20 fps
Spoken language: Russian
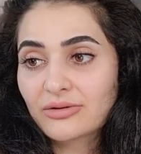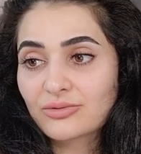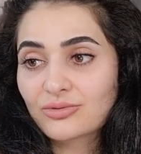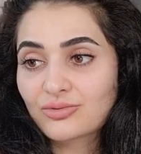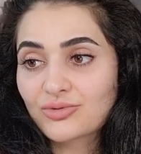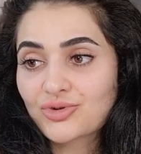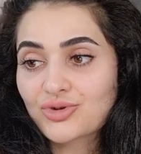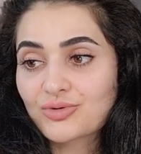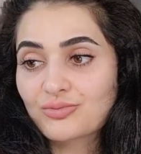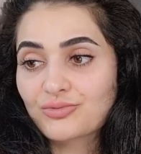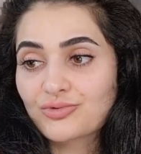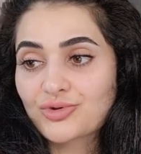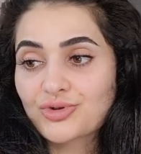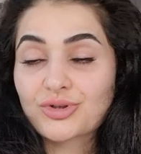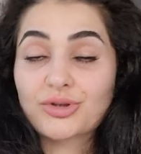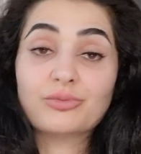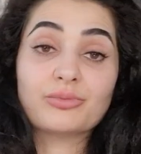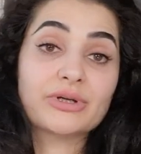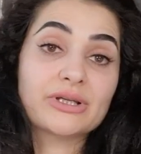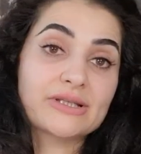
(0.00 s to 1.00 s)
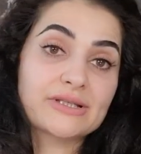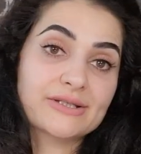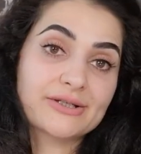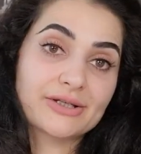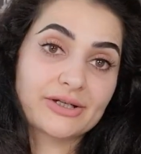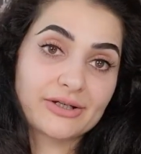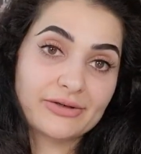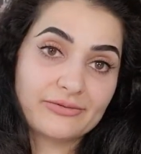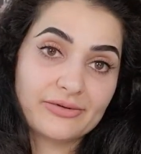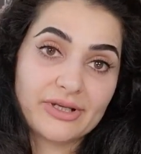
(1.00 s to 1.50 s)
Тоже может быть
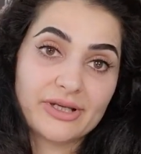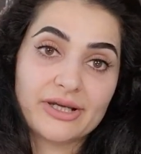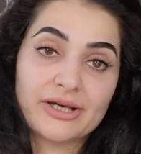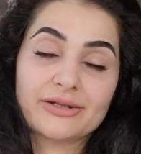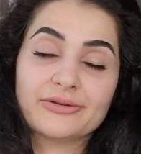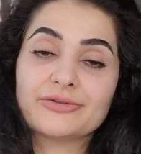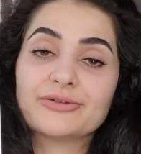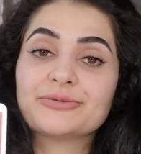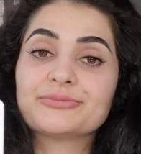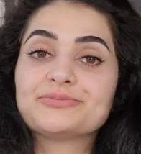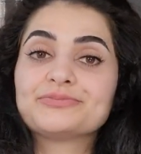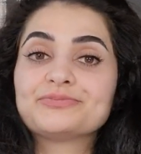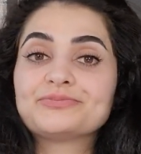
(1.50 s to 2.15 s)
как вариант.